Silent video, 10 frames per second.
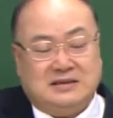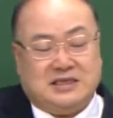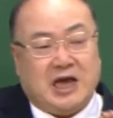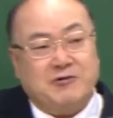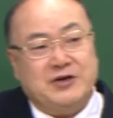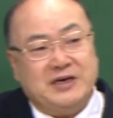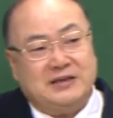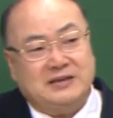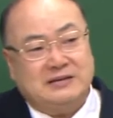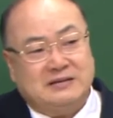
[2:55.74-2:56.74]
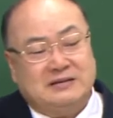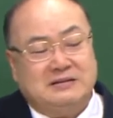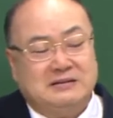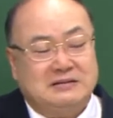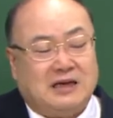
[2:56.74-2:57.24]
재위하던
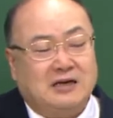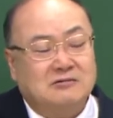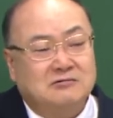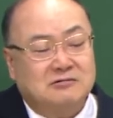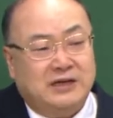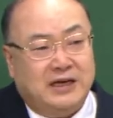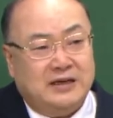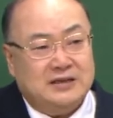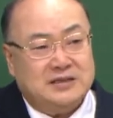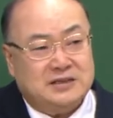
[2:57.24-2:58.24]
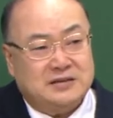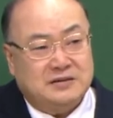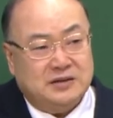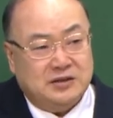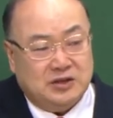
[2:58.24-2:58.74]
그 단군의
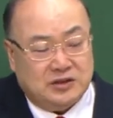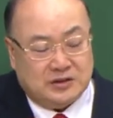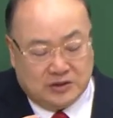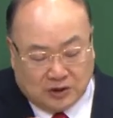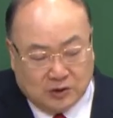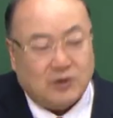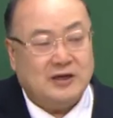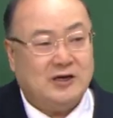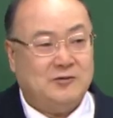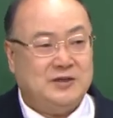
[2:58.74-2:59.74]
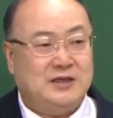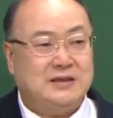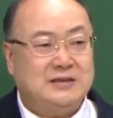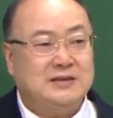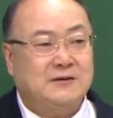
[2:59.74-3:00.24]
연도가
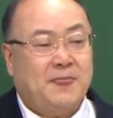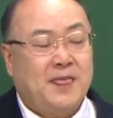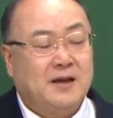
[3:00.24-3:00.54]
나옵니다. 즉